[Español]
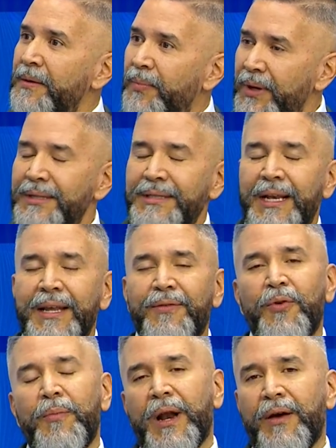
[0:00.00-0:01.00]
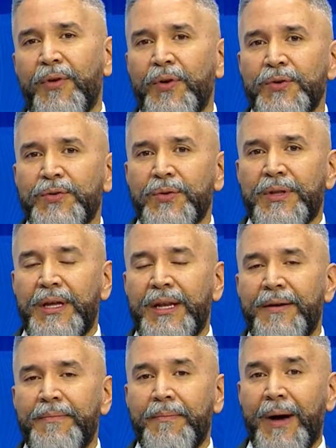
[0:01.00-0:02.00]
Pero ese libro maravilloso
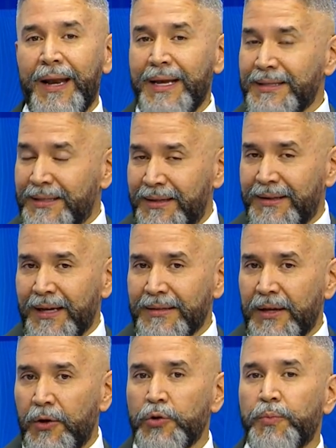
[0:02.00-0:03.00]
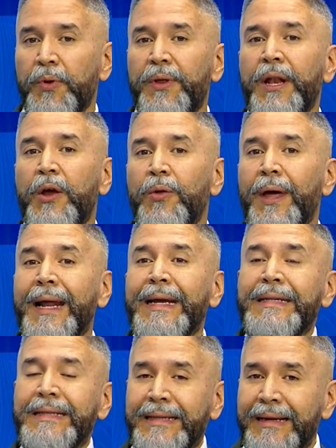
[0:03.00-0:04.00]
tiene varias citas que nos pueden ayudar a
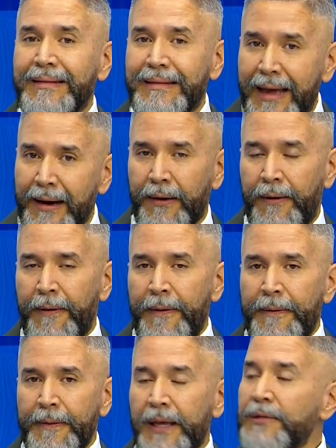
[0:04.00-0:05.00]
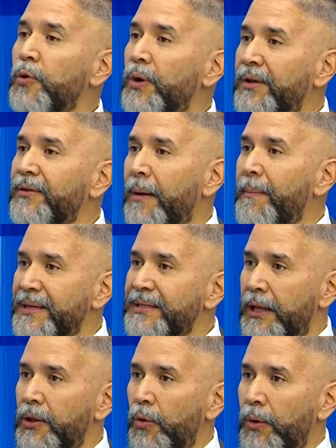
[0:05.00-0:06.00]
entender qué es lo que está
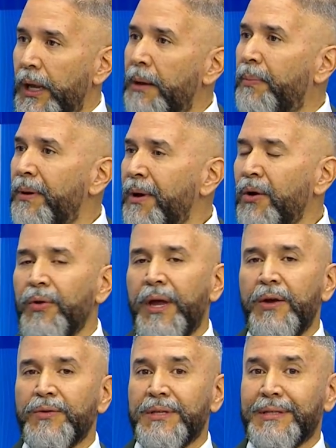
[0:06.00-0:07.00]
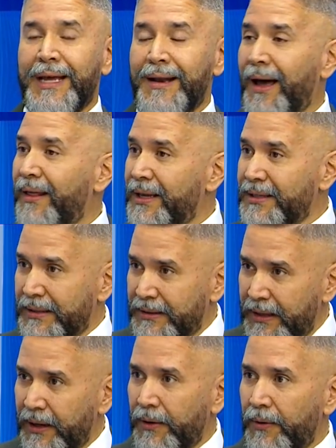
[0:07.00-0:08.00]
pasando hoy. El primero de ellos es que nadie es
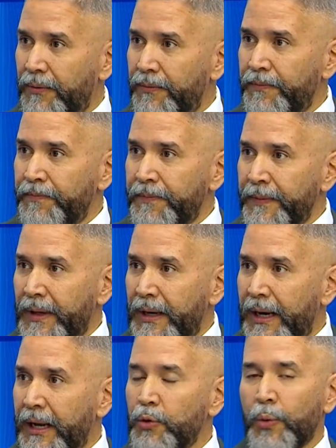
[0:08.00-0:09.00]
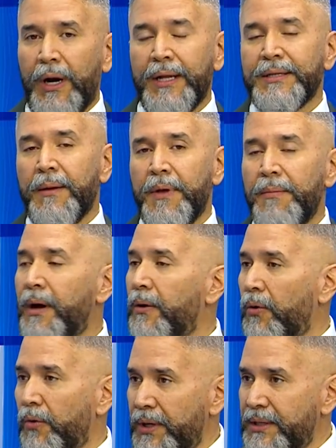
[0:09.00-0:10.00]
eterno. La naturaleza misma
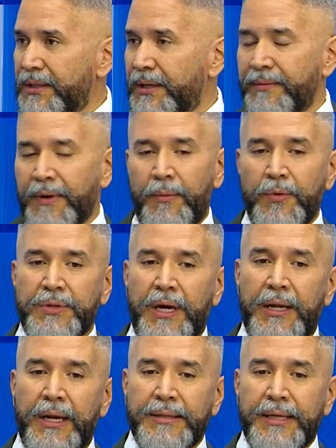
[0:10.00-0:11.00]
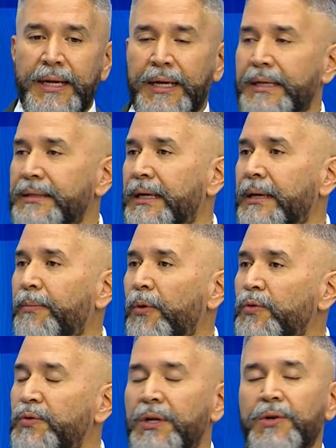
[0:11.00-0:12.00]
nos lo dice, vamos a nacer, crecer,
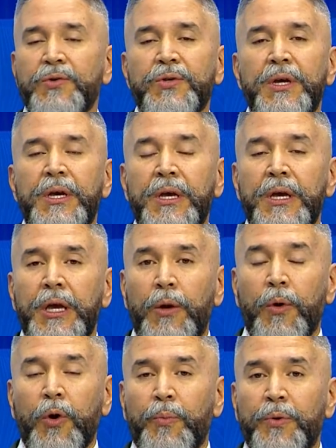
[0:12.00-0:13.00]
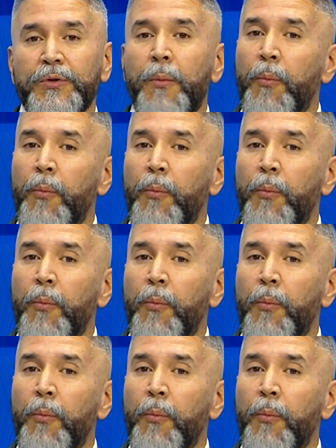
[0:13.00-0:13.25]
reproducirnos y luego pues